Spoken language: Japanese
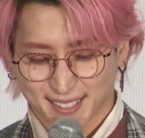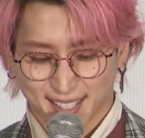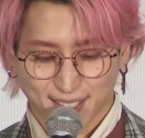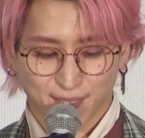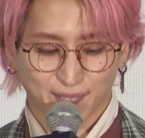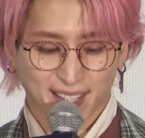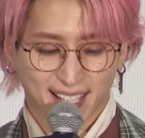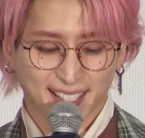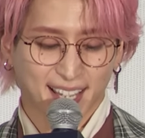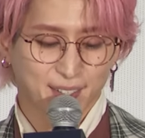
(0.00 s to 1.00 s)
でいろん
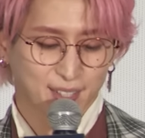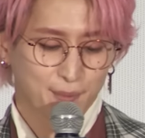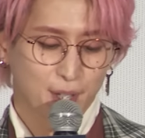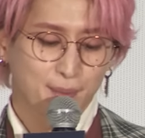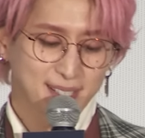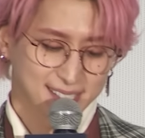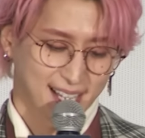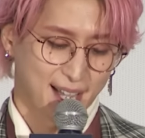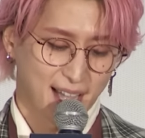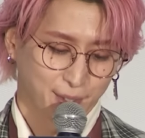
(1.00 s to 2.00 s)
な方がいるとは思いま
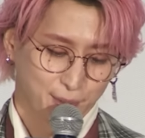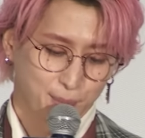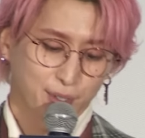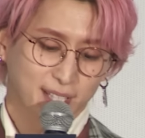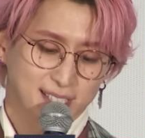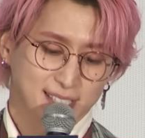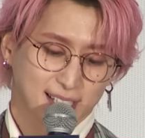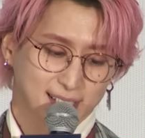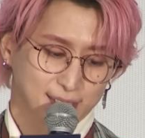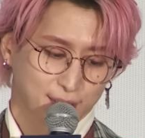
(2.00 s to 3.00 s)
すがあの僕たち
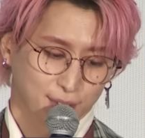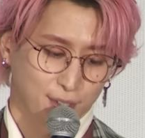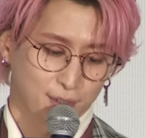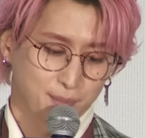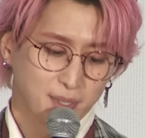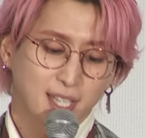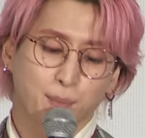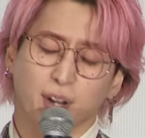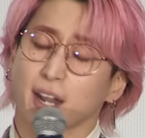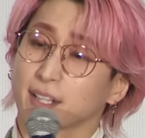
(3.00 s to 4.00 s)
からすると見て
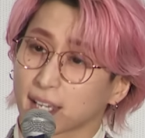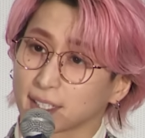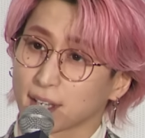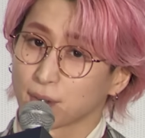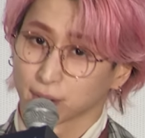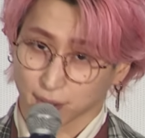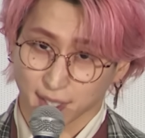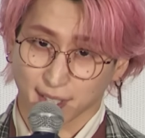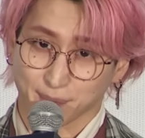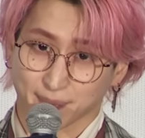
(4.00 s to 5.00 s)
もらえるだけで本当
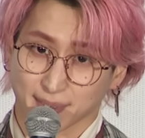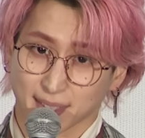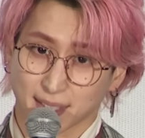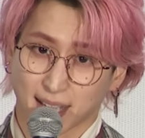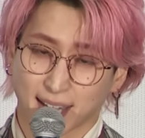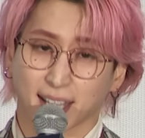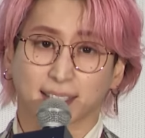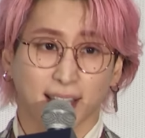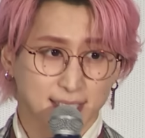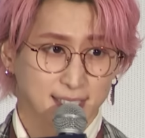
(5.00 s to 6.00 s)
にあり
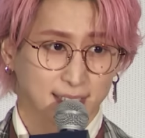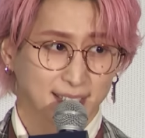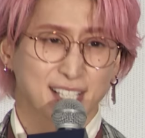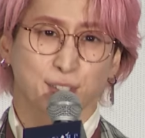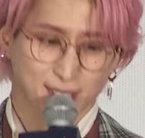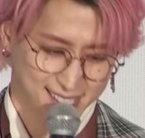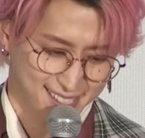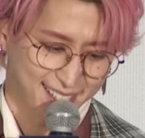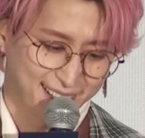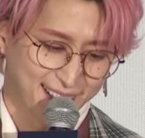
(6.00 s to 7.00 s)
がたいし大丈夫で
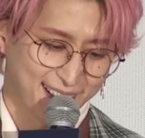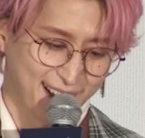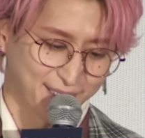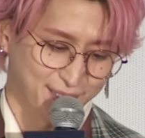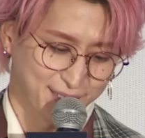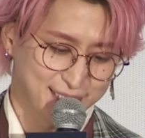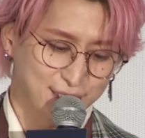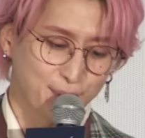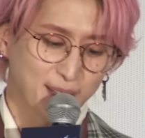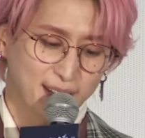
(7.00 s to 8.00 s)
すあの
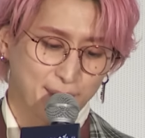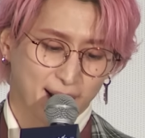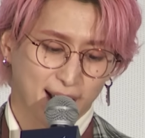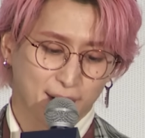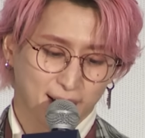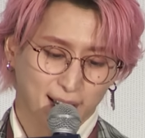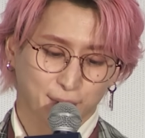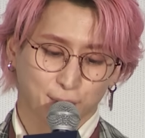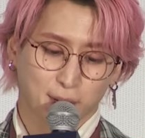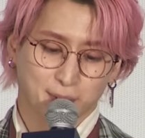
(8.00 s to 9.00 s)
一度見れば分か
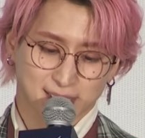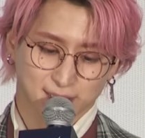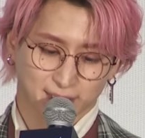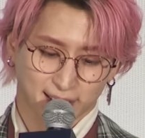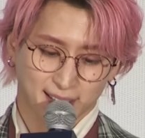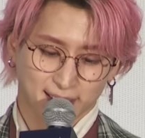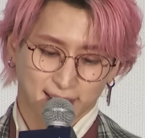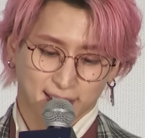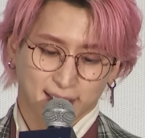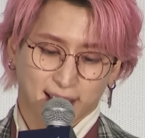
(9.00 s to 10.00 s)
ると思いますので
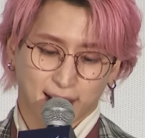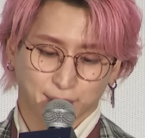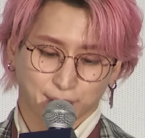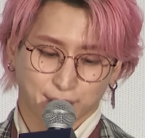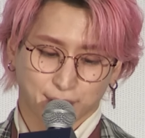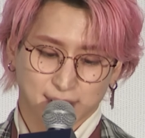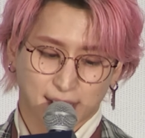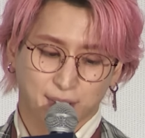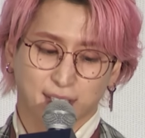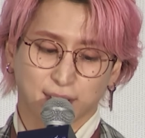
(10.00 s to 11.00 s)
あの
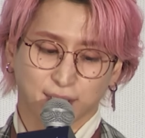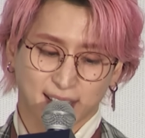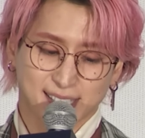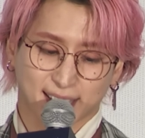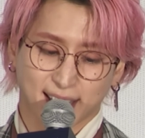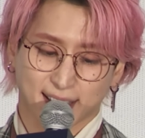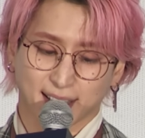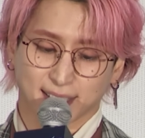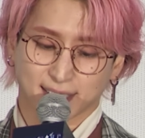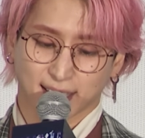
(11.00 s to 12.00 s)
作品のね世界
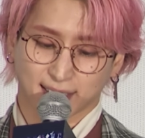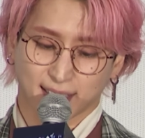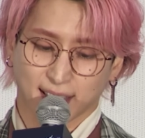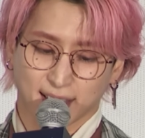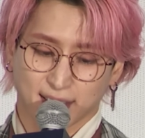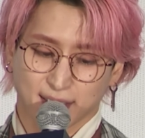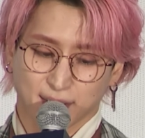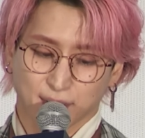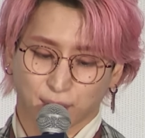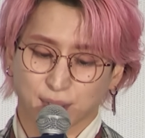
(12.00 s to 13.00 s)
観に浸って
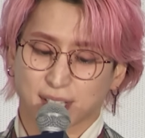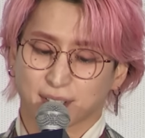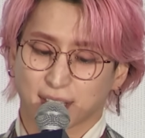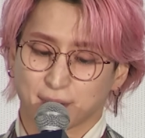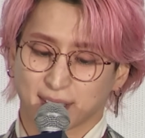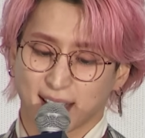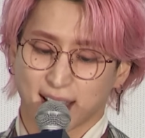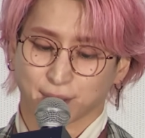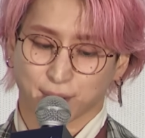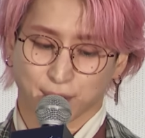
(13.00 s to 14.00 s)
この作品はね
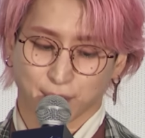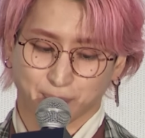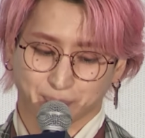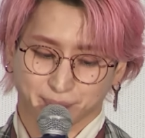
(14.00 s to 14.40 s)
あの